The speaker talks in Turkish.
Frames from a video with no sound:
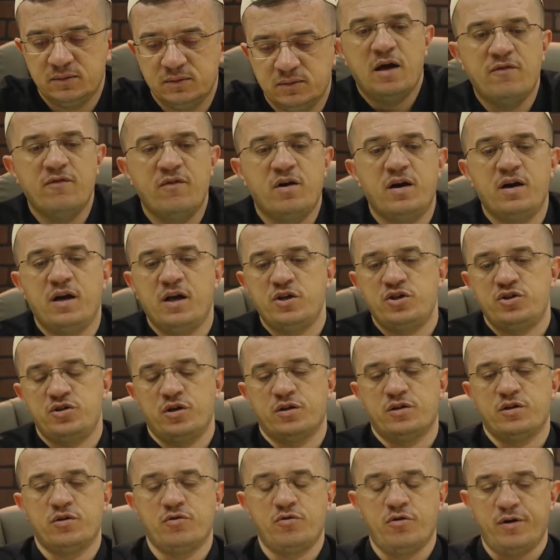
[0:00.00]
Envar
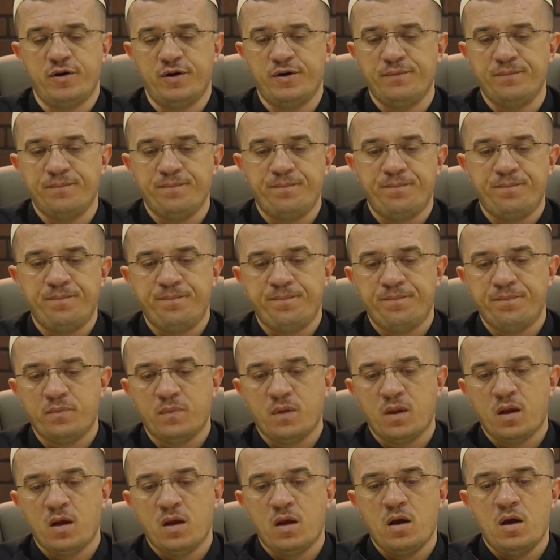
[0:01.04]
Neşrat'a göre
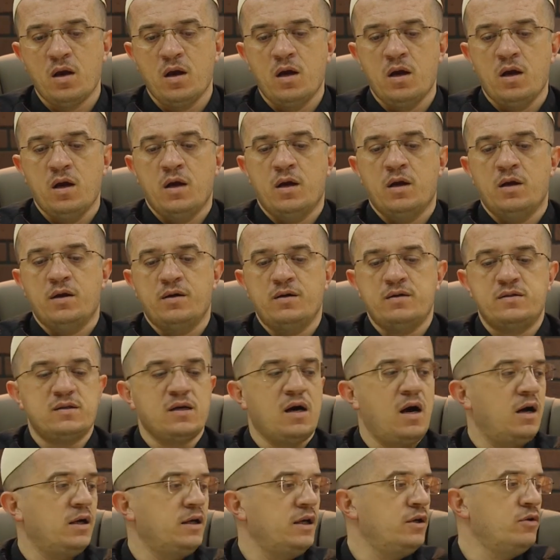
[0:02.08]

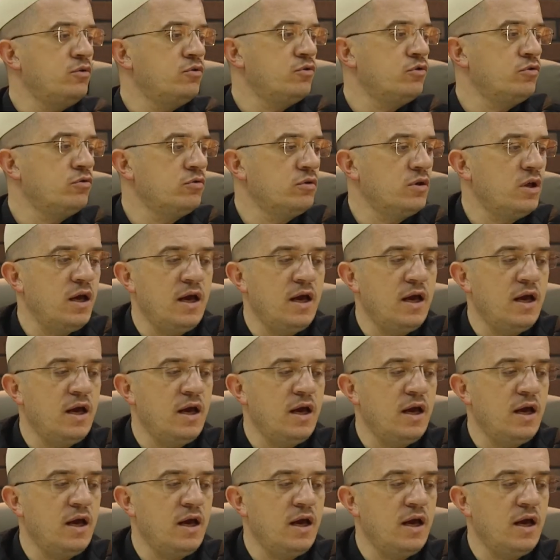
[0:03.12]
Risale-i Nur'un